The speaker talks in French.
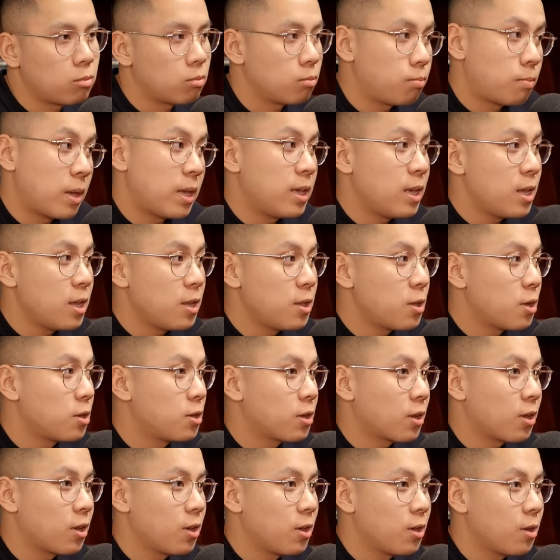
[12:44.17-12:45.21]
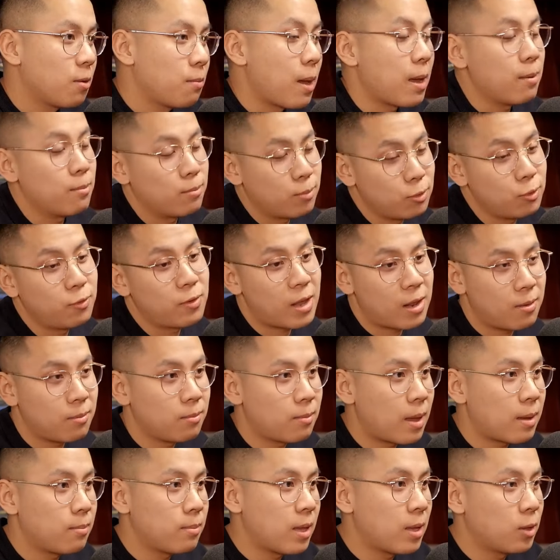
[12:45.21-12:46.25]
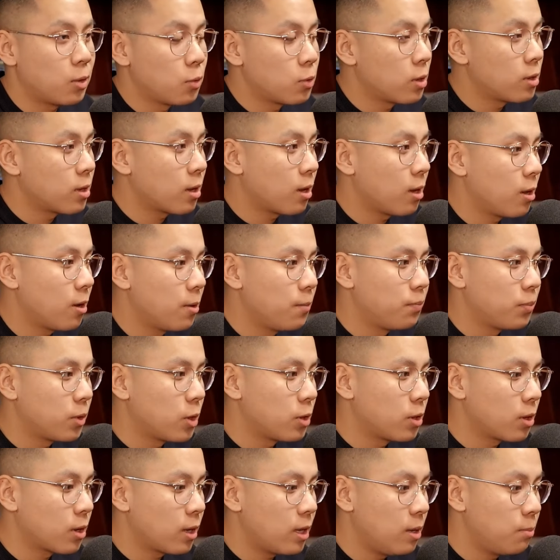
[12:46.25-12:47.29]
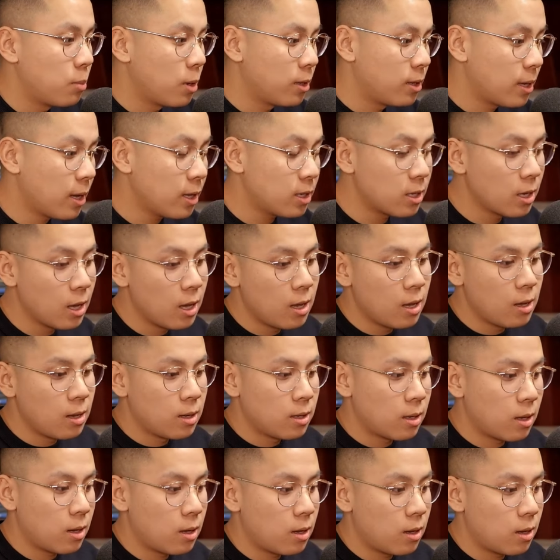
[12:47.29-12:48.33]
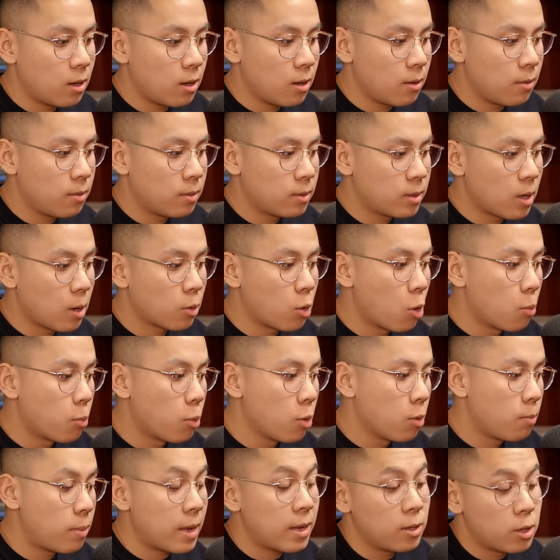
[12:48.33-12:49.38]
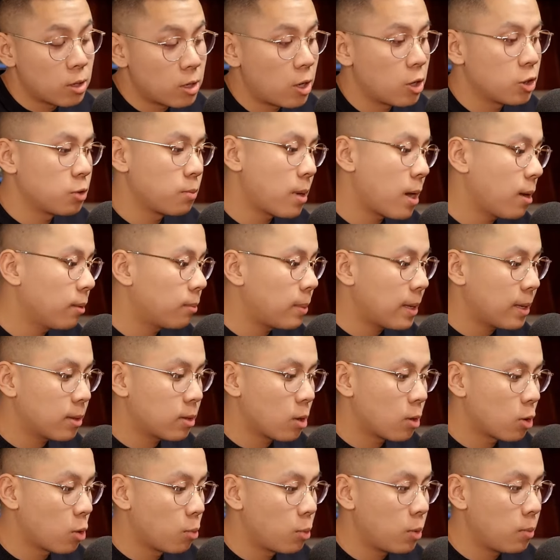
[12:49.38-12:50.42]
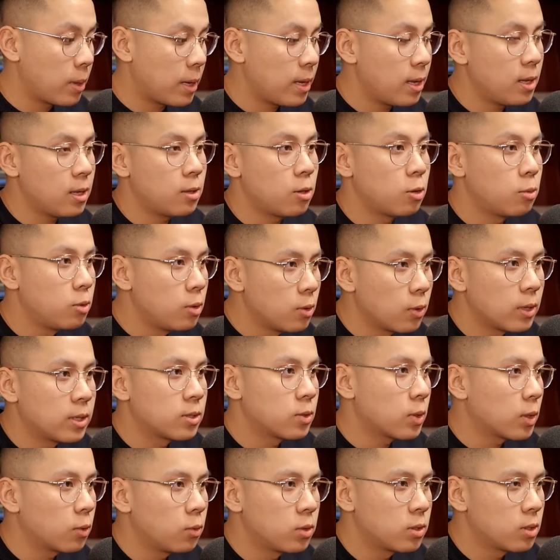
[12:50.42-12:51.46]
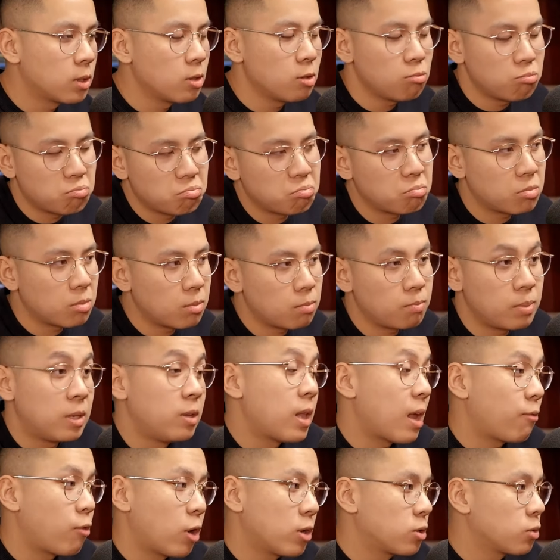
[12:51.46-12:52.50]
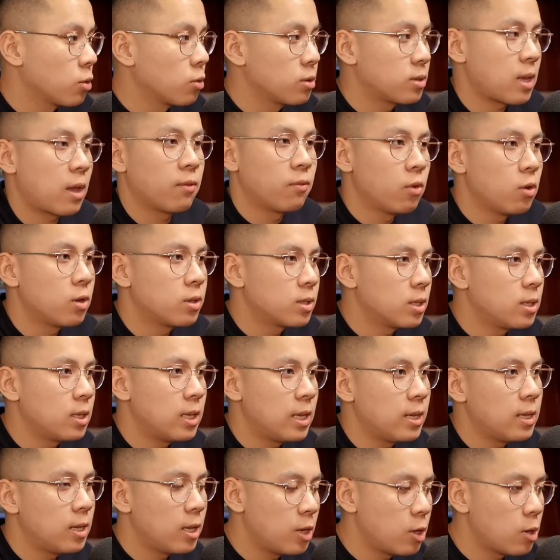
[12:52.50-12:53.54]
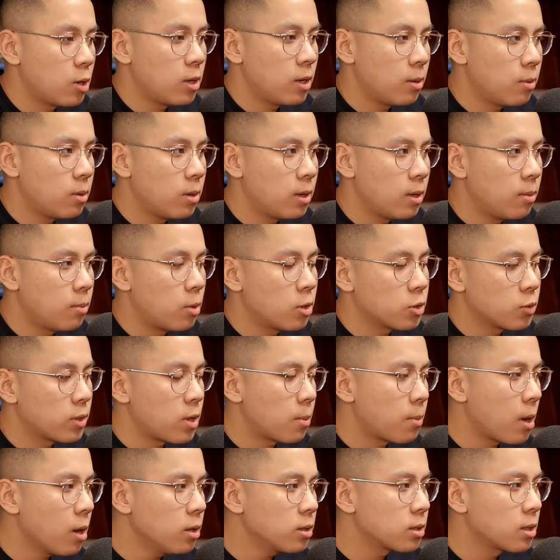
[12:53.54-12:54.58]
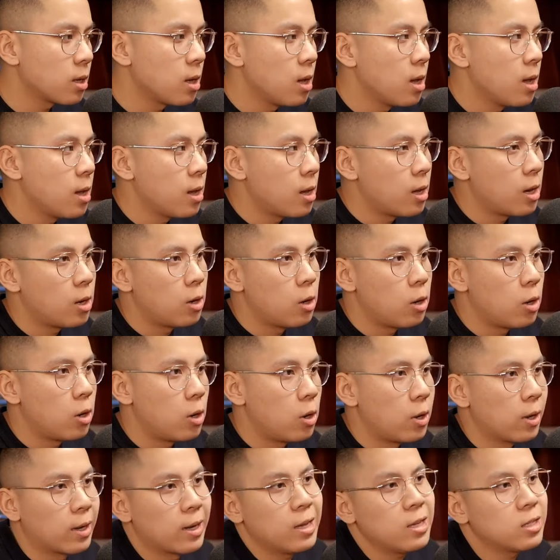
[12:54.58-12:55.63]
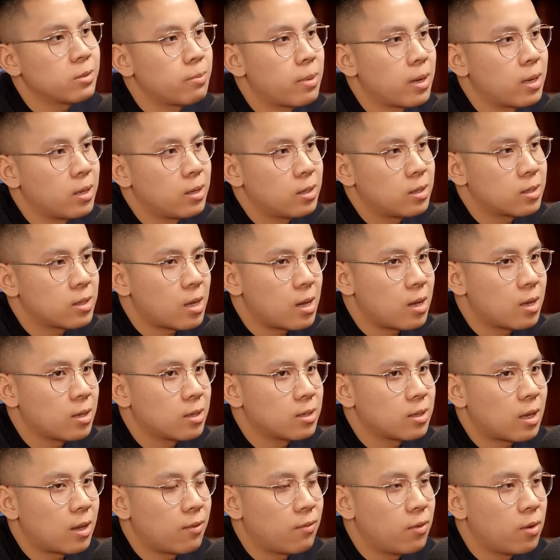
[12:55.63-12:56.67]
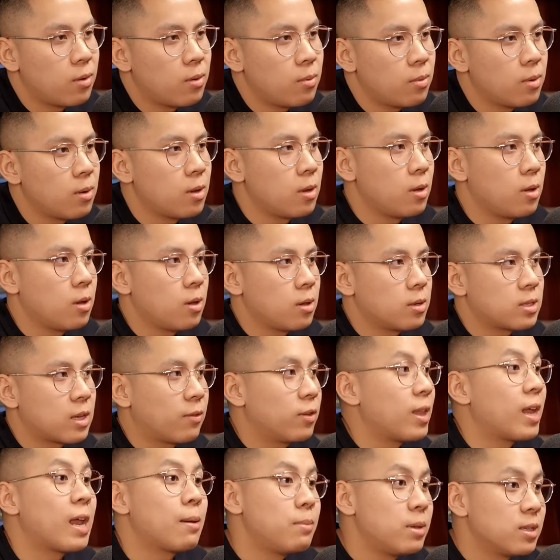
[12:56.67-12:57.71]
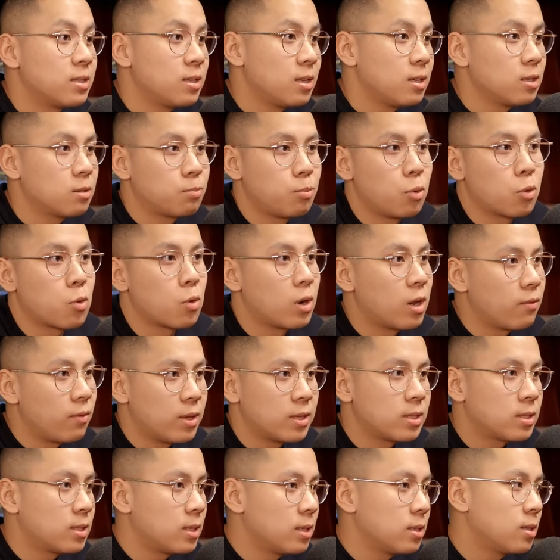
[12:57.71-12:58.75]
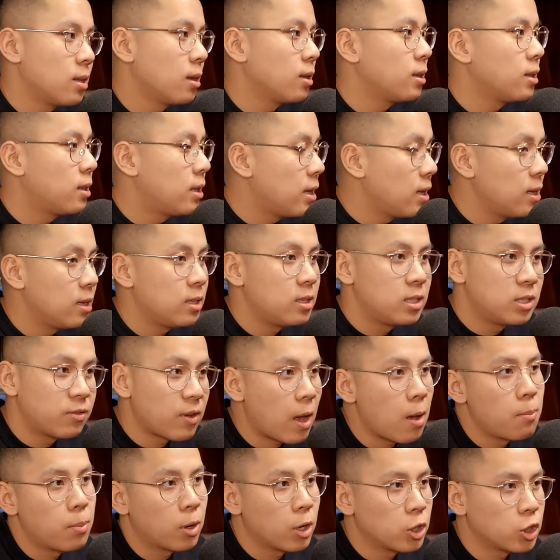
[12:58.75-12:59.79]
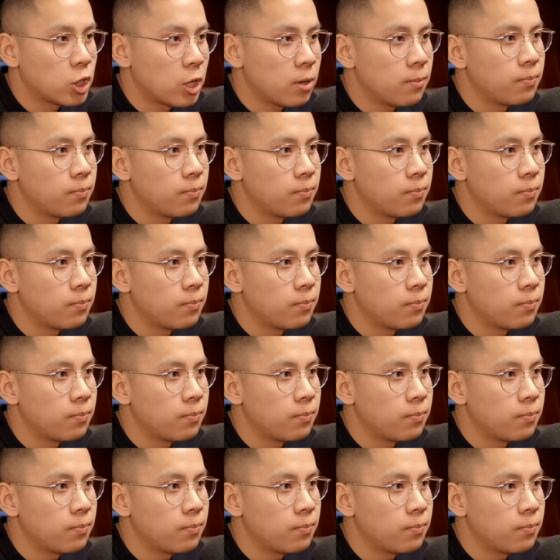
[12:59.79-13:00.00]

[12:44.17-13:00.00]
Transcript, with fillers: payer notre euh, ben, nouvelle, ben, bientôt notre, euh, notre hypothèque, tant qu'on peut payer notre logement, tant qu'on peut payer notre nourriture, tout ça, puis la voiture, ça va, mm-hmm. les, besoins de base. Le, reste, ben, ça, ça, va, ça va dans la business pour qu'on investisse dans des différents projets.